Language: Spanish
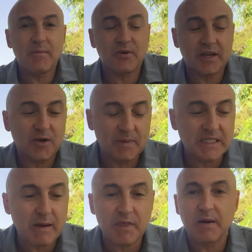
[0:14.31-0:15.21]
porque yo
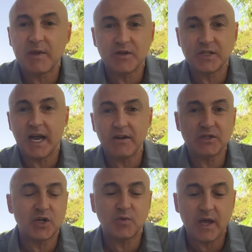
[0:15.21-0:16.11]
pensaba hacer vídeos diarios
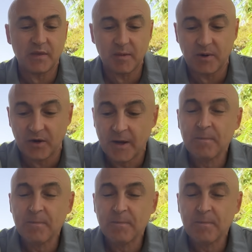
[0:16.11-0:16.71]
y los voy a hacer, pero